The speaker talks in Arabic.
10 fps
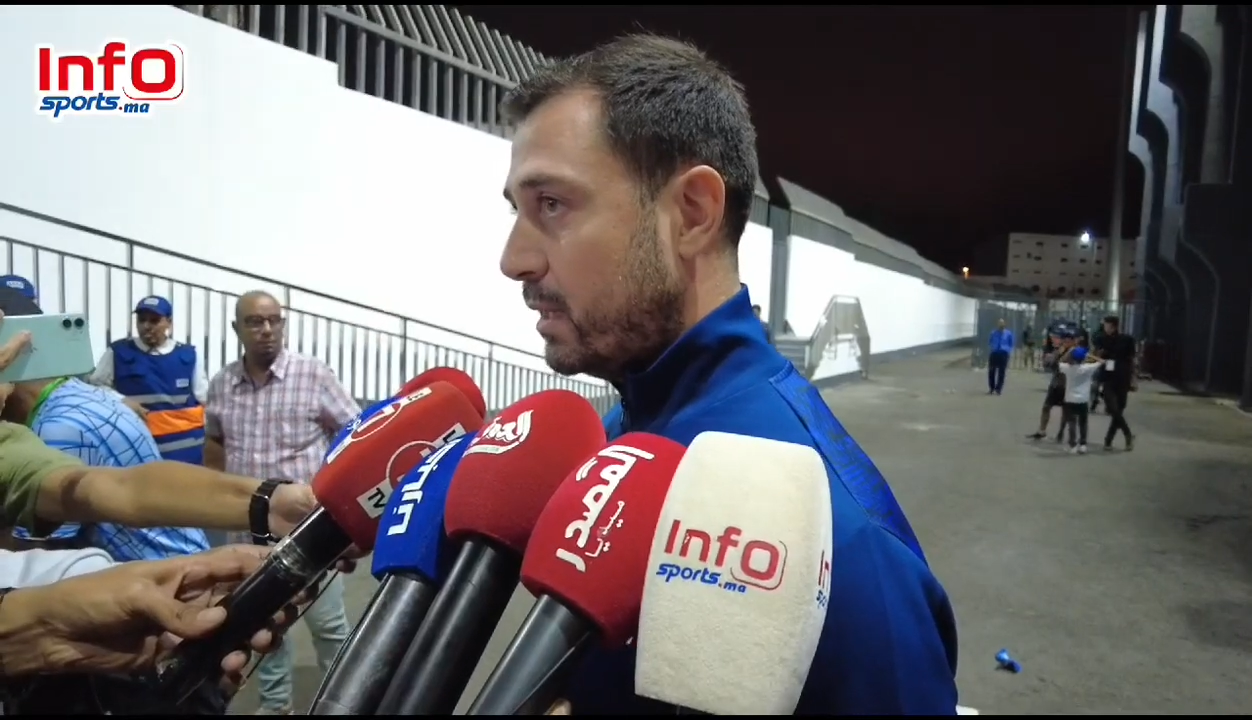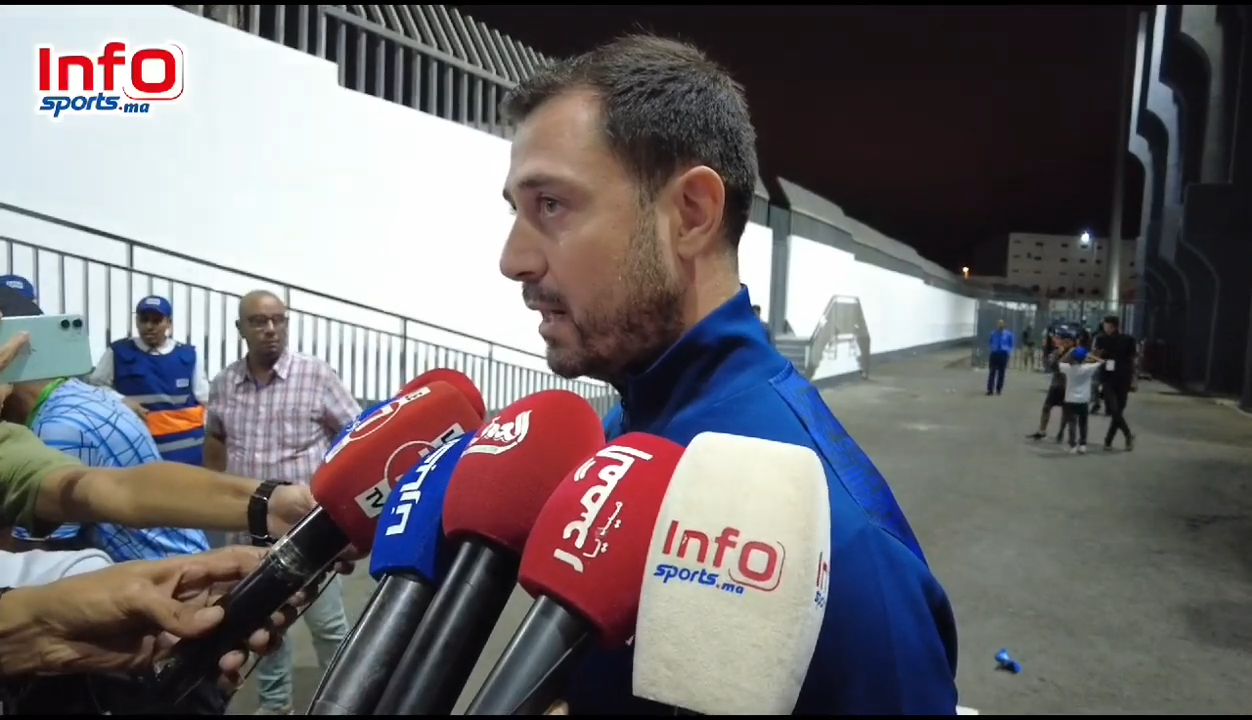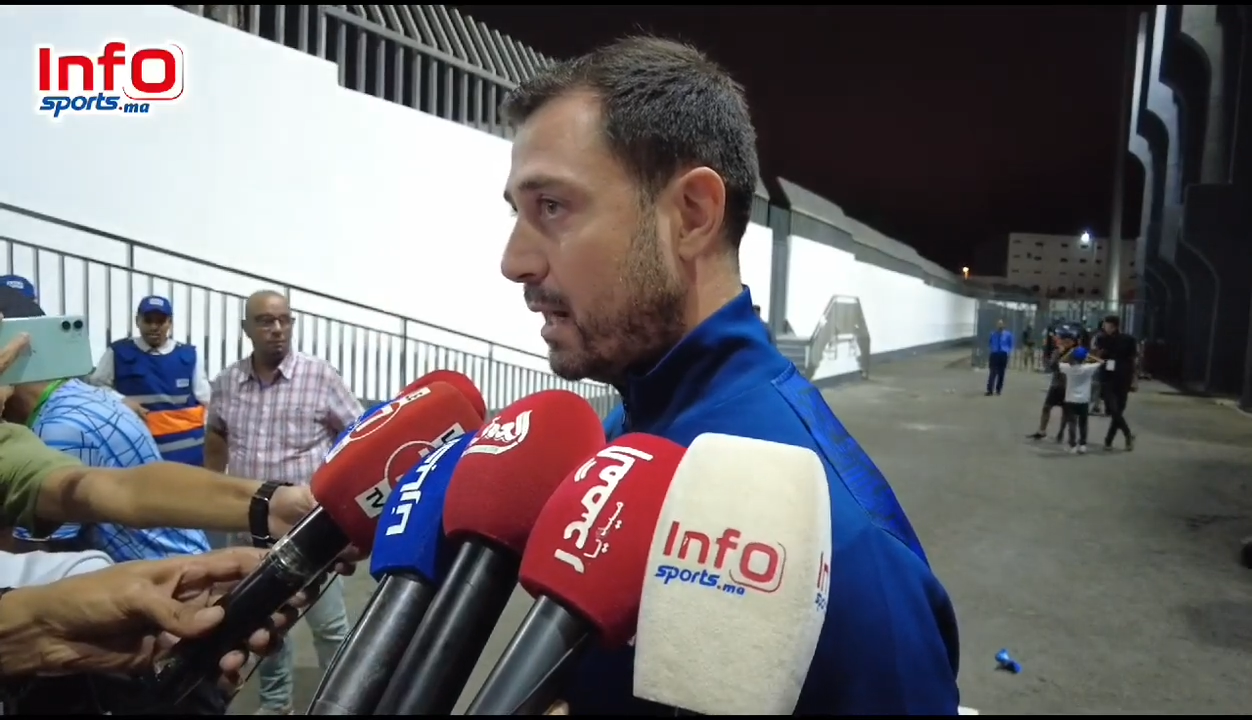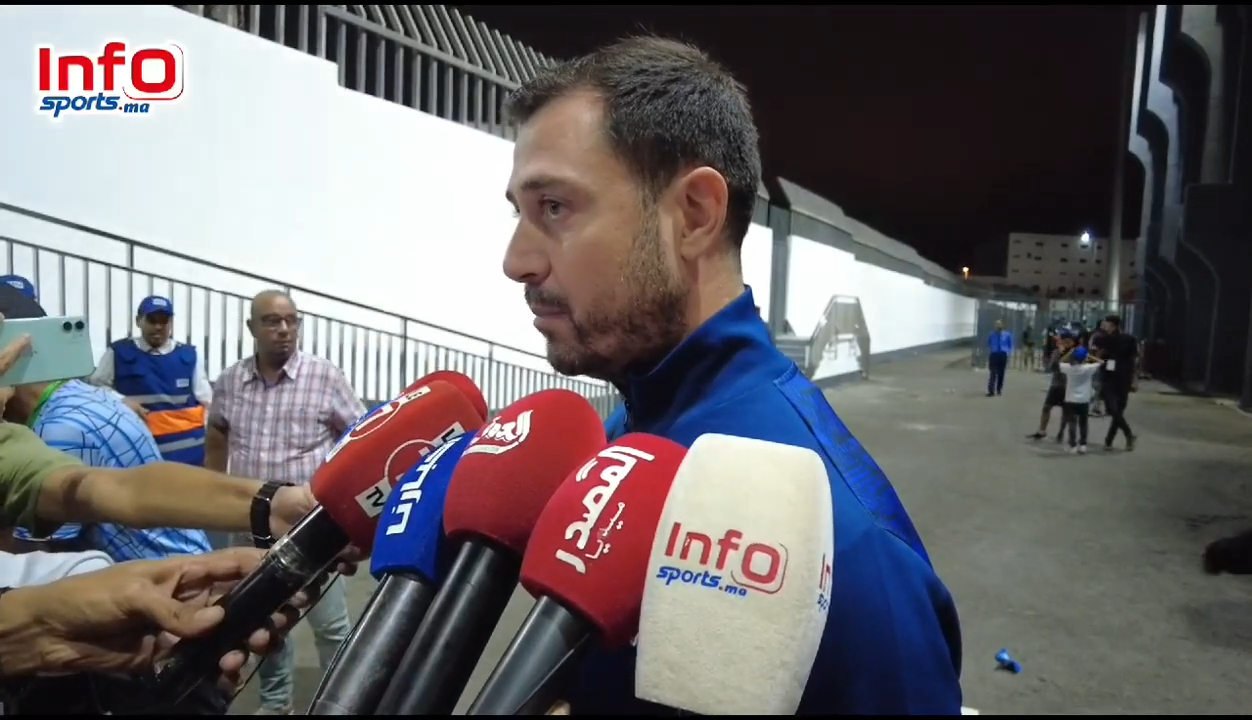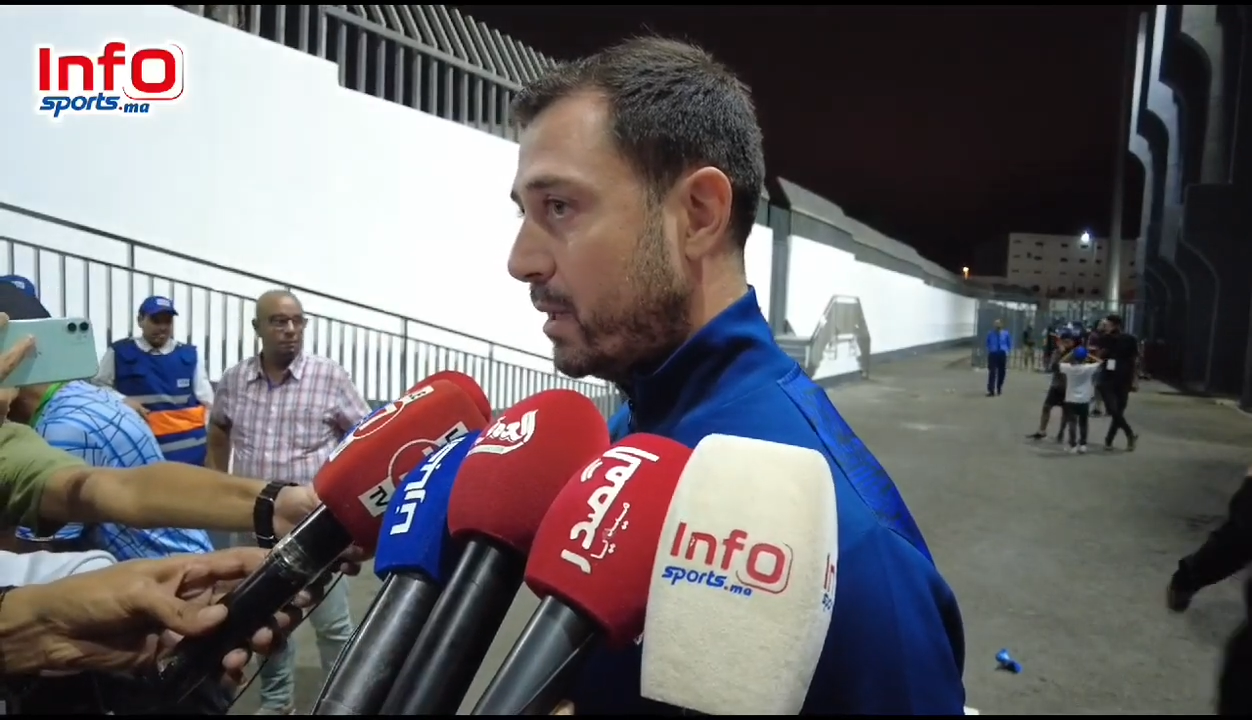
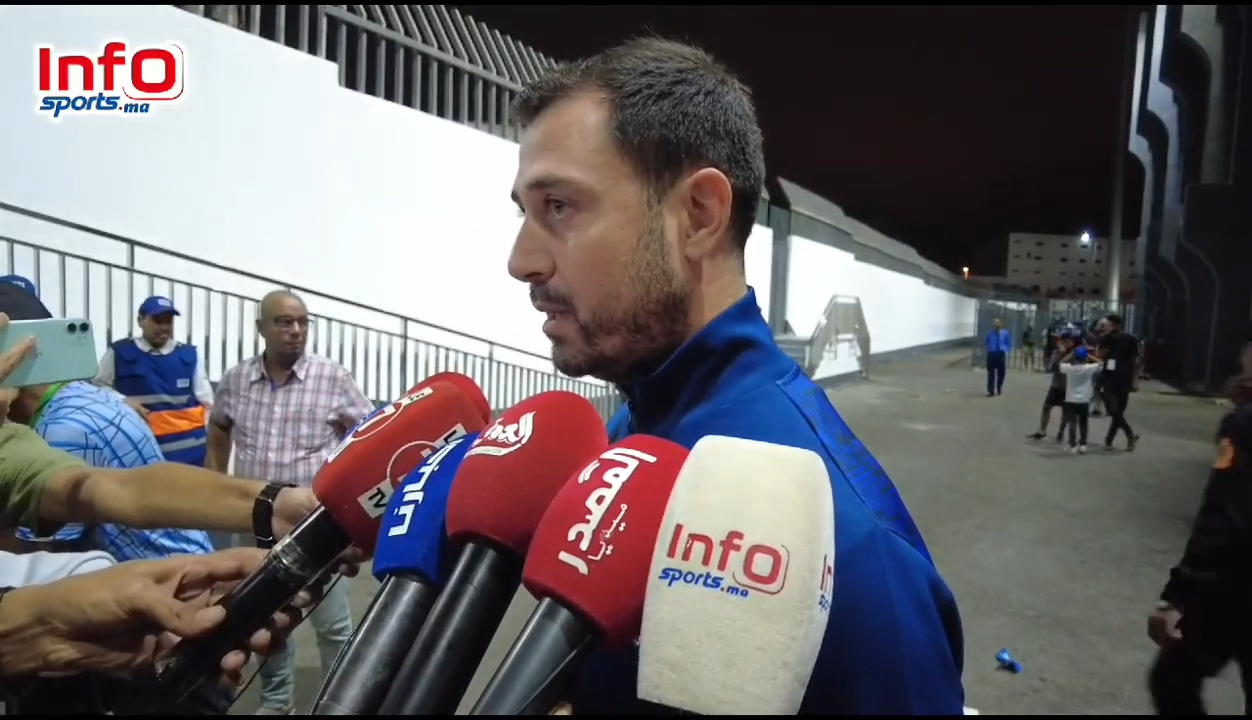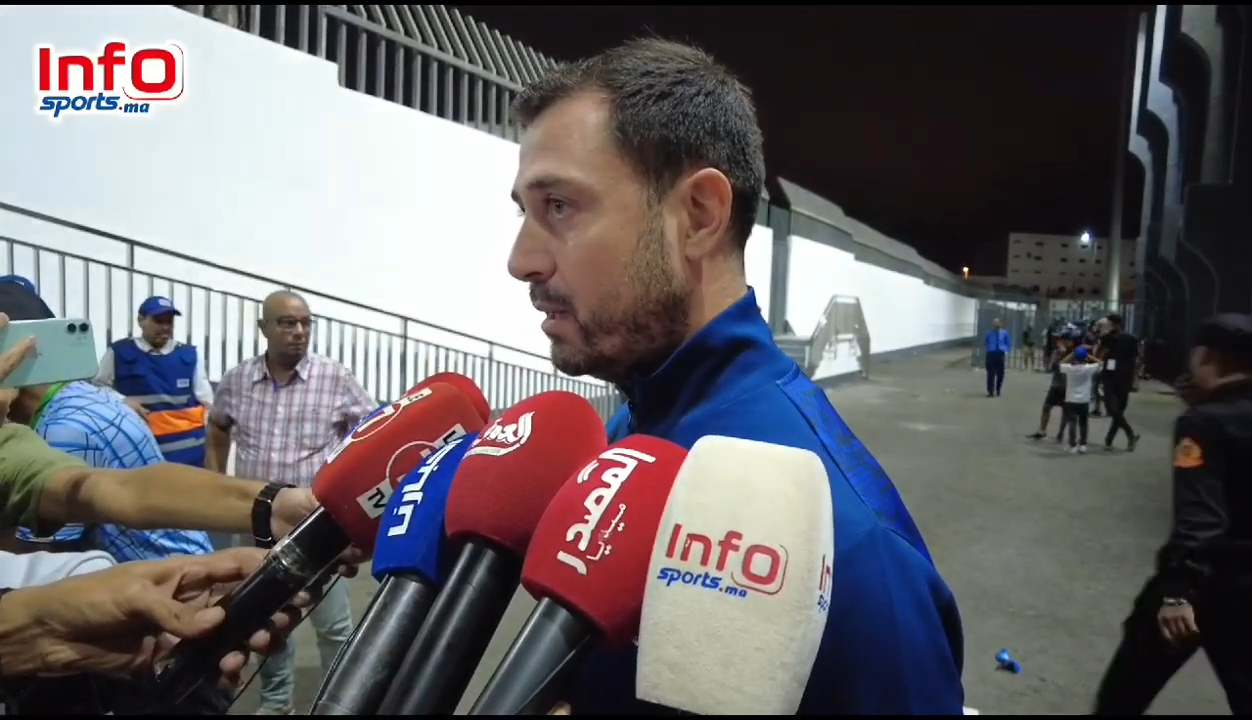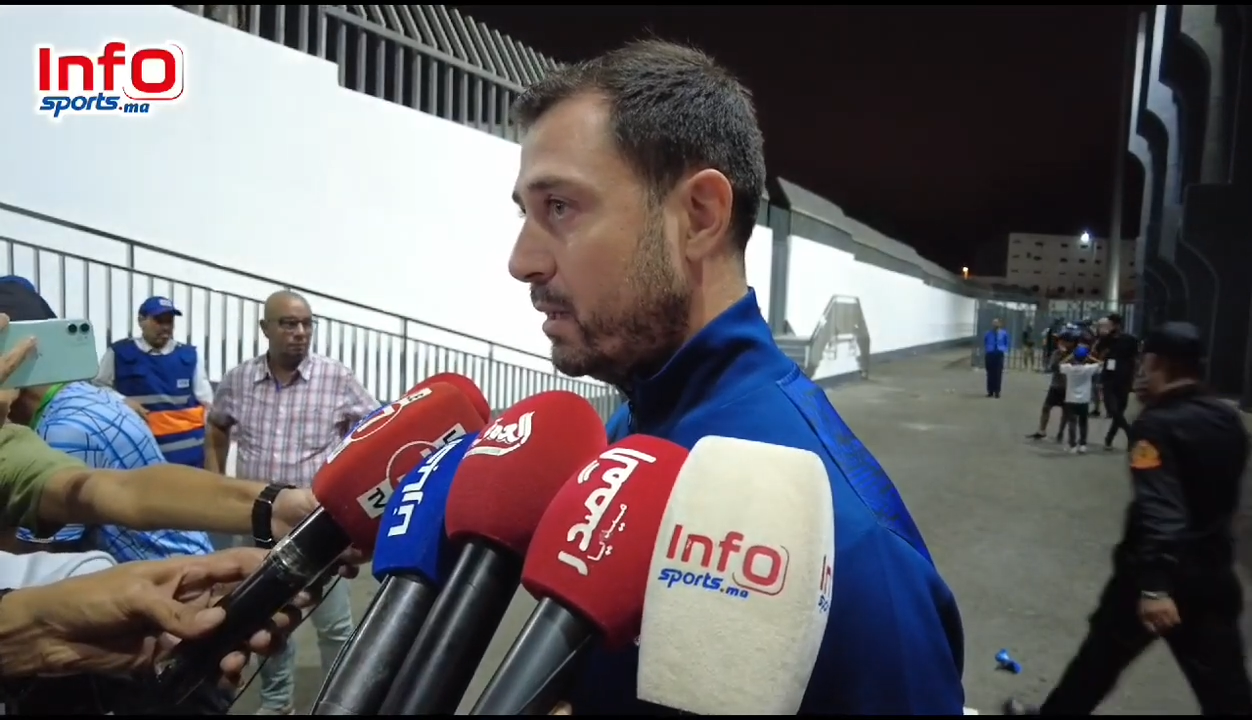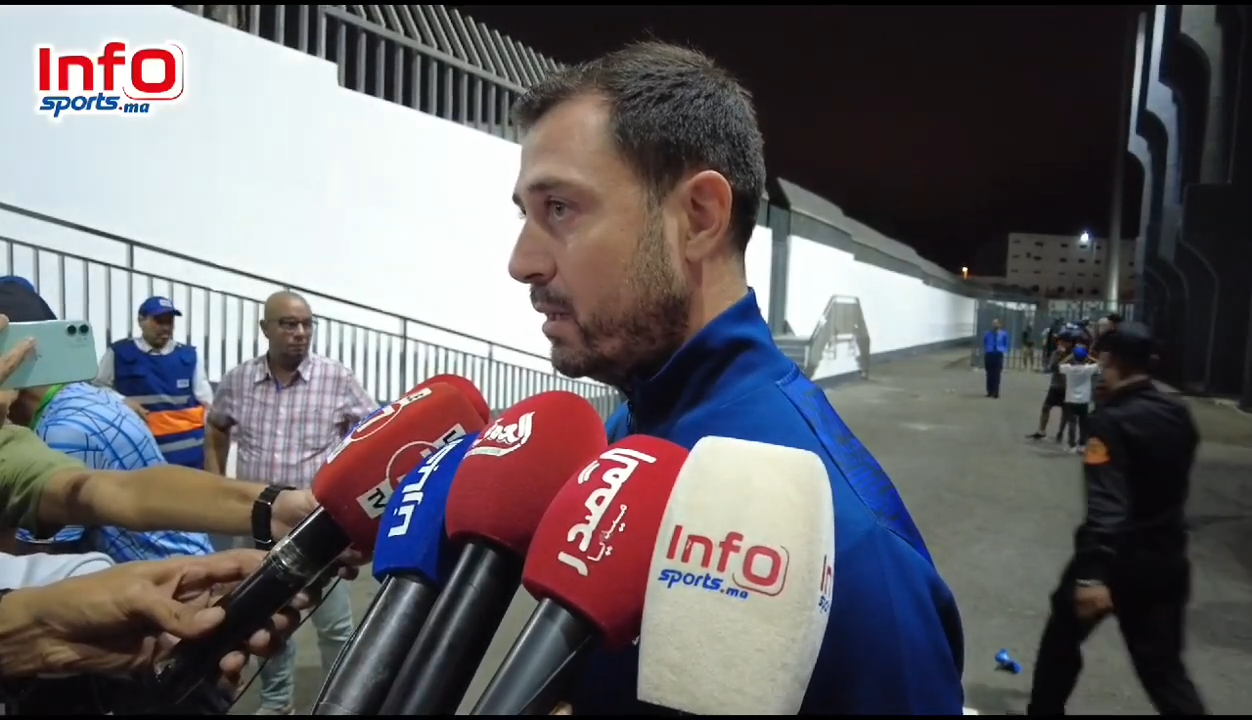اللعابة